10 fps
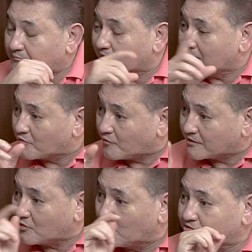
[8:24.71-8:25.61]
May
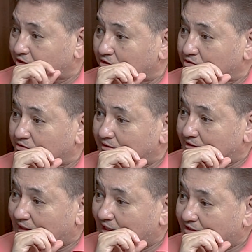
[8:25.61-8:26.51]
kikwento ako sa iyo,
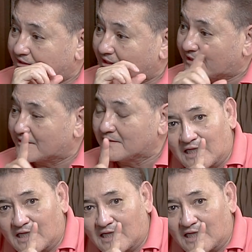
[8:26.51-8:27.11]
Tita Aster.